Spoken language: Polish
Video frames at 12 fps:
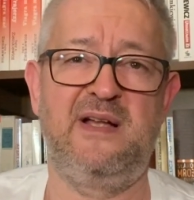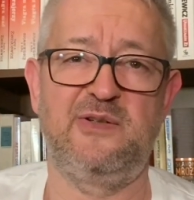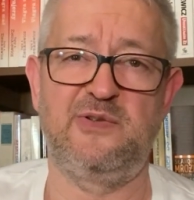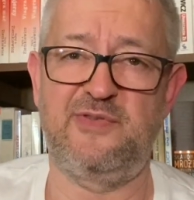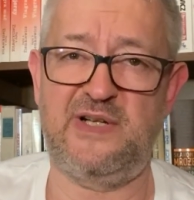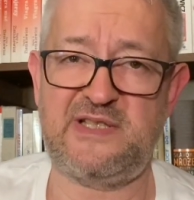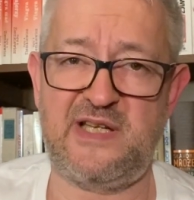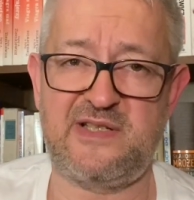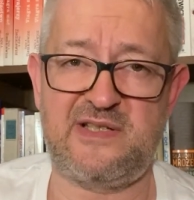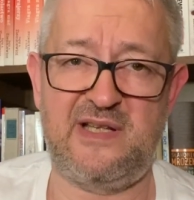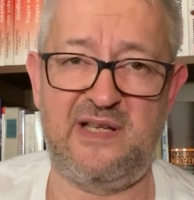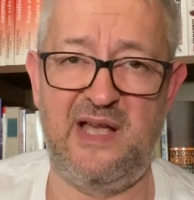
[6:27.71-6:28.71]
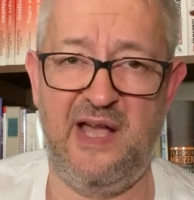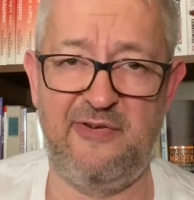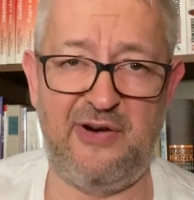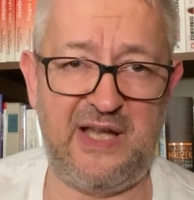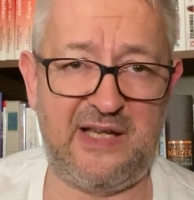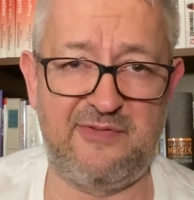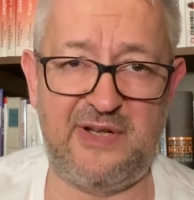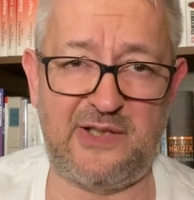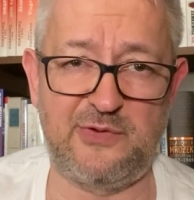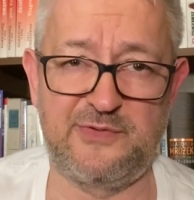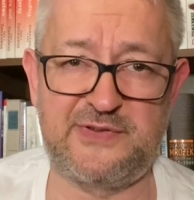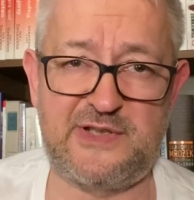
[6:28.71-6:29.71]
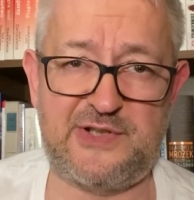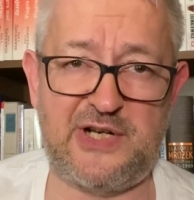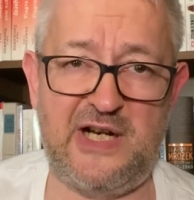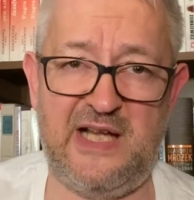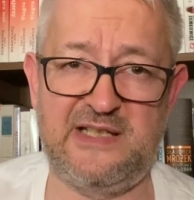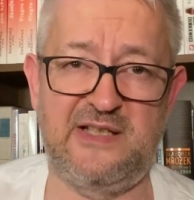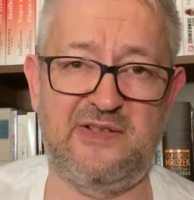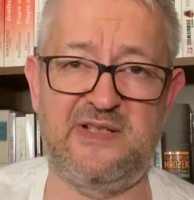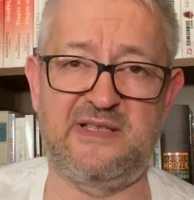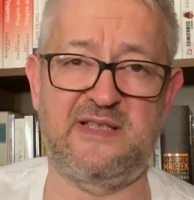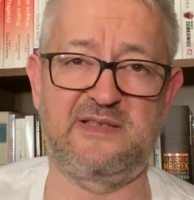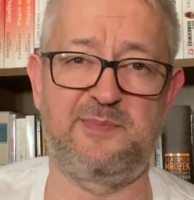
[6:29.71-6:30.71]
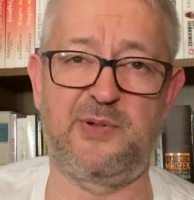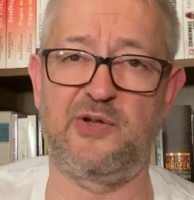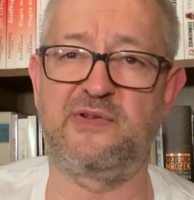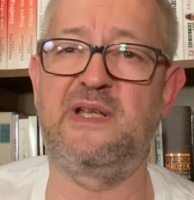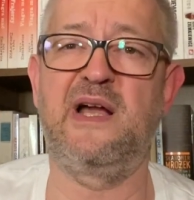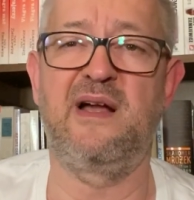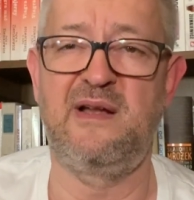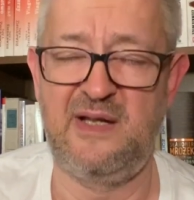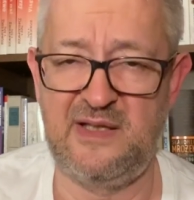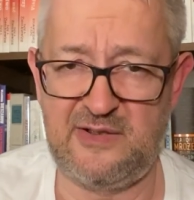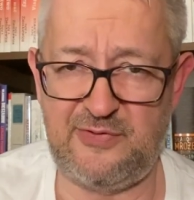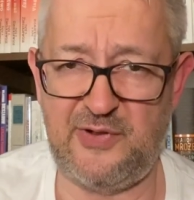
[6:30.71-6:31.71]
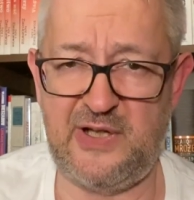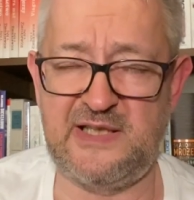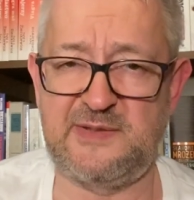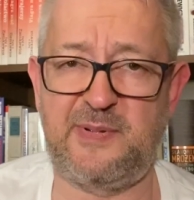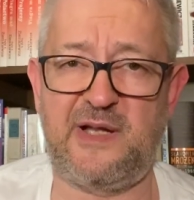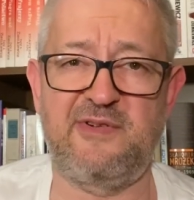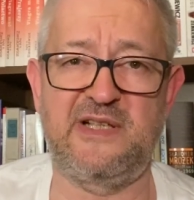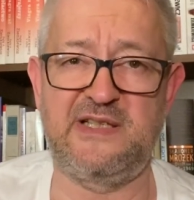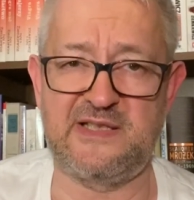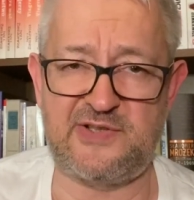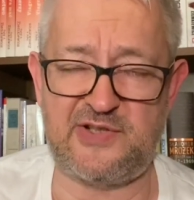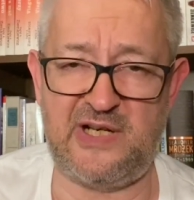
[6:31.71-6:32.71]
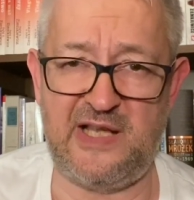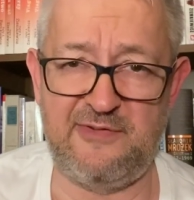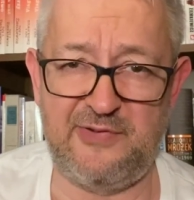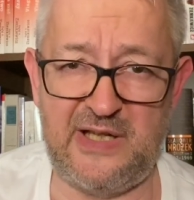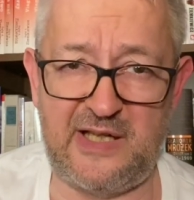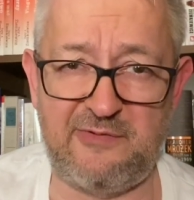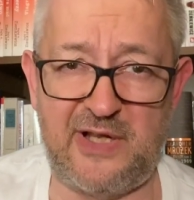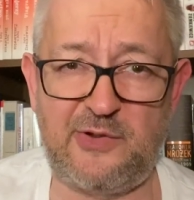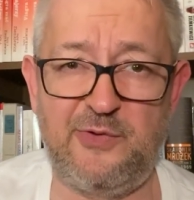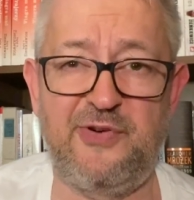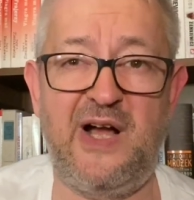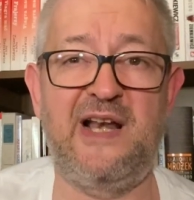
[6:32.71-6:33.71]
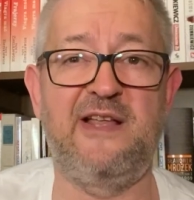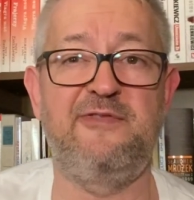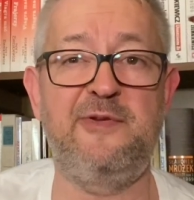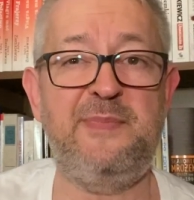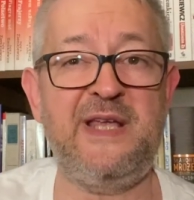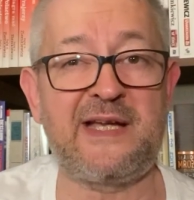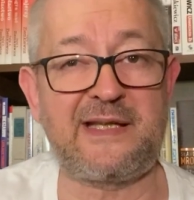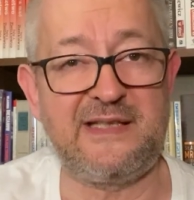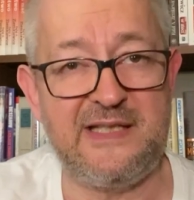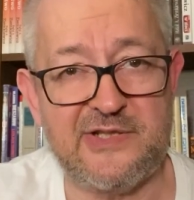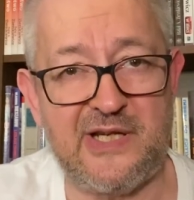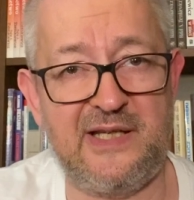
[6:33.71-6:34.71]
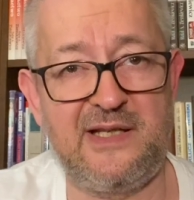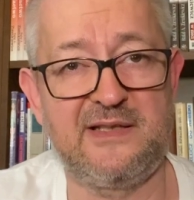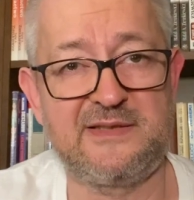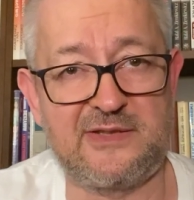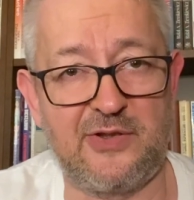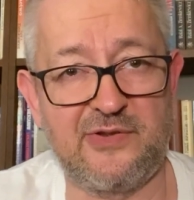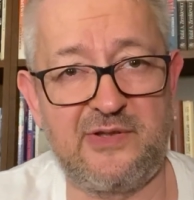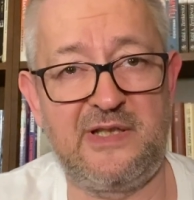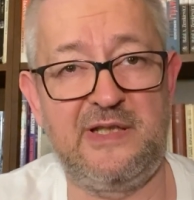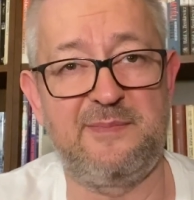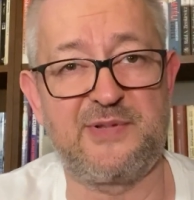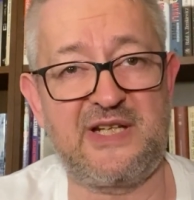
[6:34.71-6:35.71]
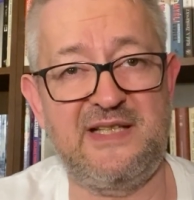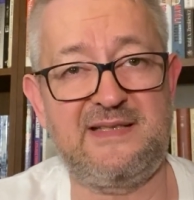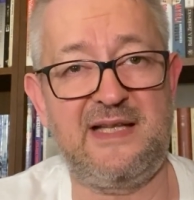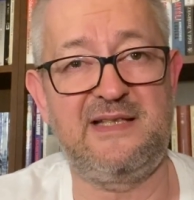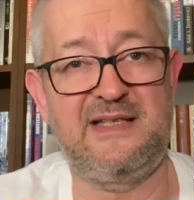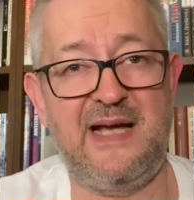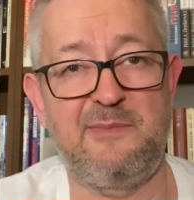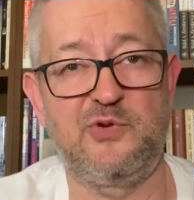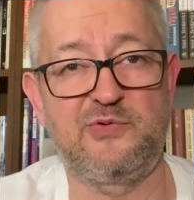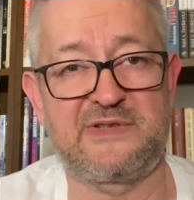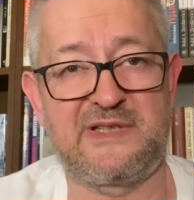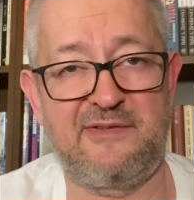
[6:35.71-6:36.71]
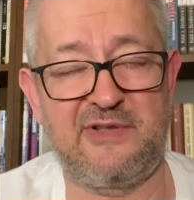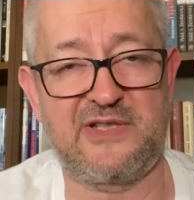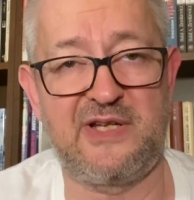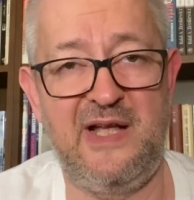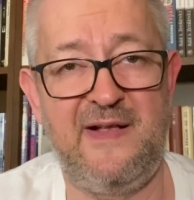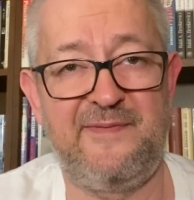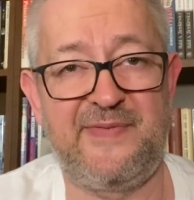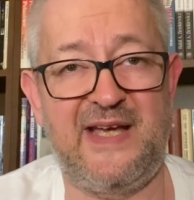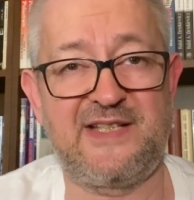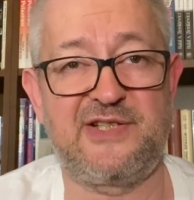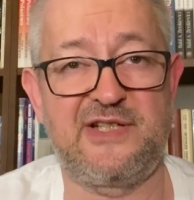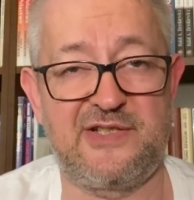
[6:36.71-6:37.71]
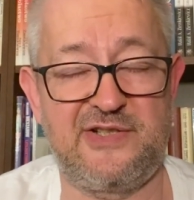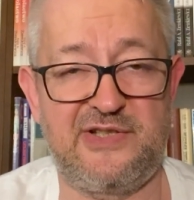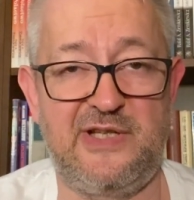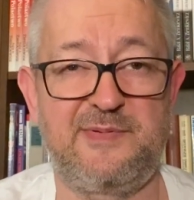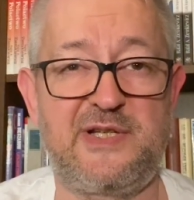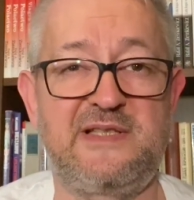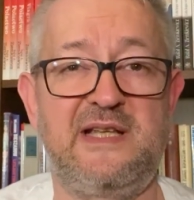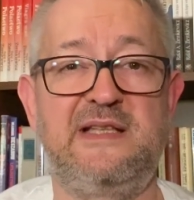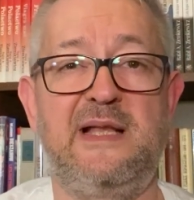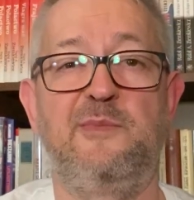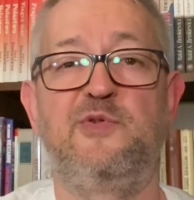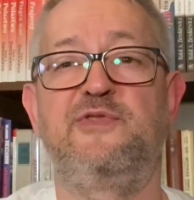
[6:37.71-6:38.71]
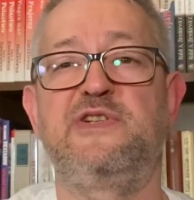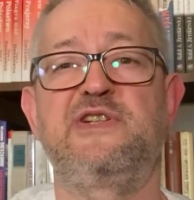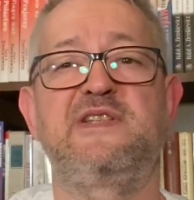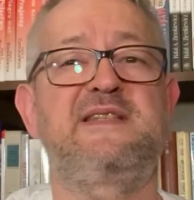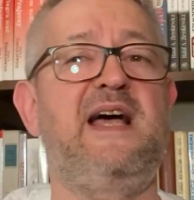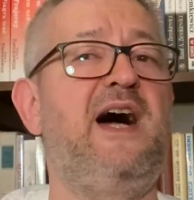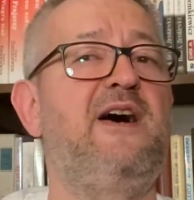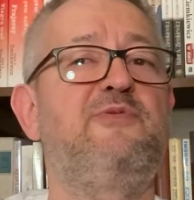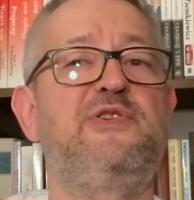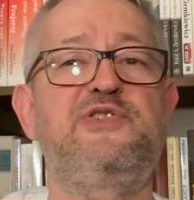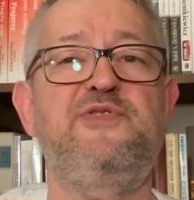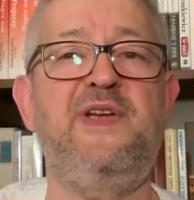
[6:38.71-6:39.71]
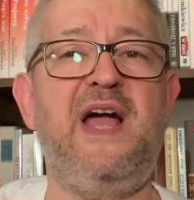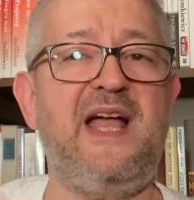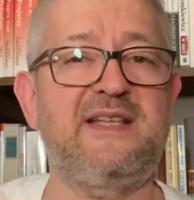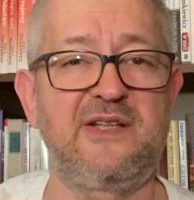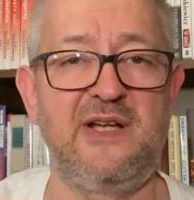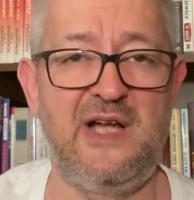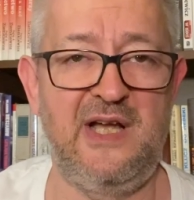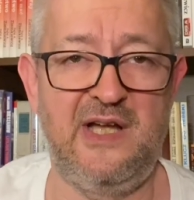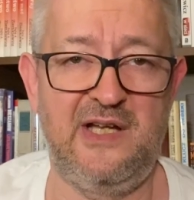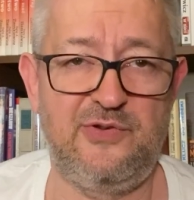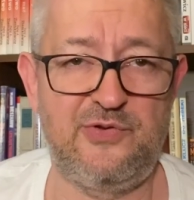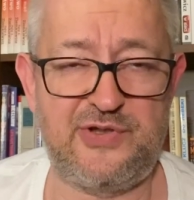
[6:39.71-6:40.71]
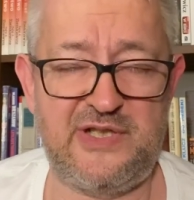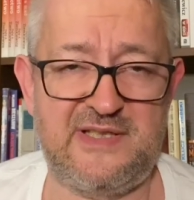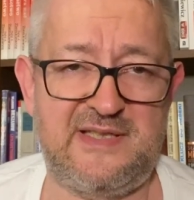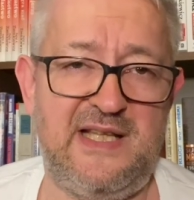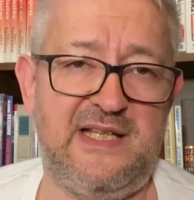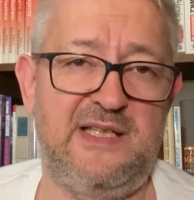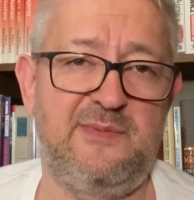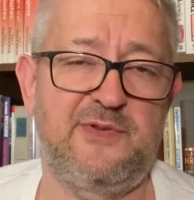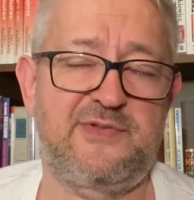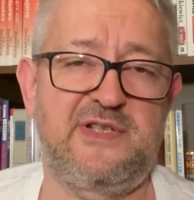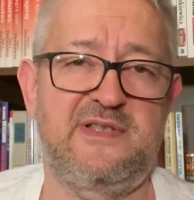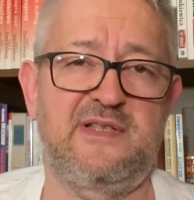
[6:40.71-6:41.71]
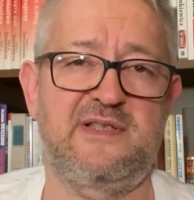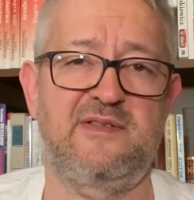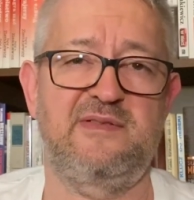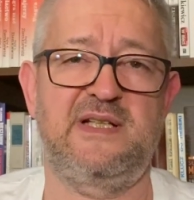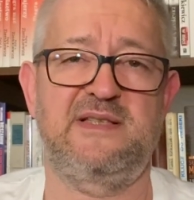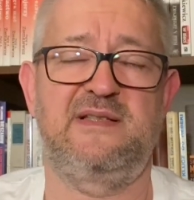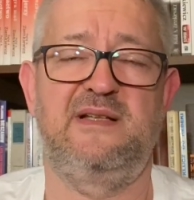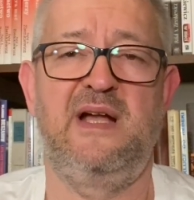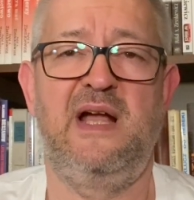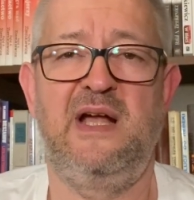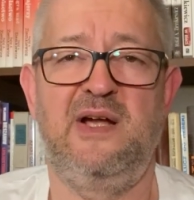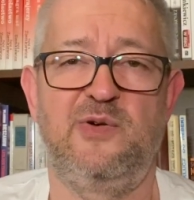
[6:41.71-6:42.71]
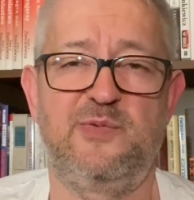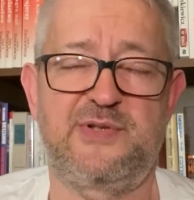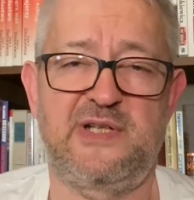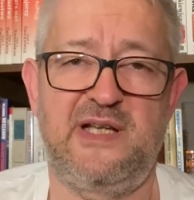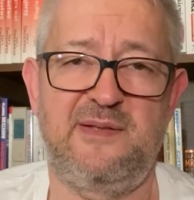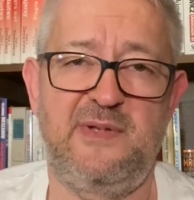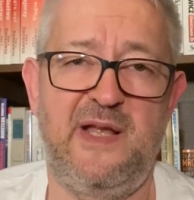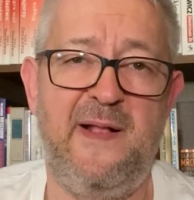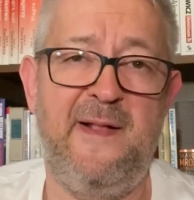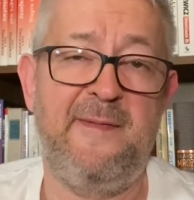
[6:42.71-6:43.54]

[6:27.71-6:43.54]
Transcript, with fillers: Uważasz, że fajerwerków strzelanie to jest zbrodnia, twoja sprawa, nie strzelaj fajerwerków, ale wypierniczaj stąd i przestań nam ustawiać nasze życie i przestań nam mówić, że cały świat już jest taki, bo wszyscy są tacy uprzejmi.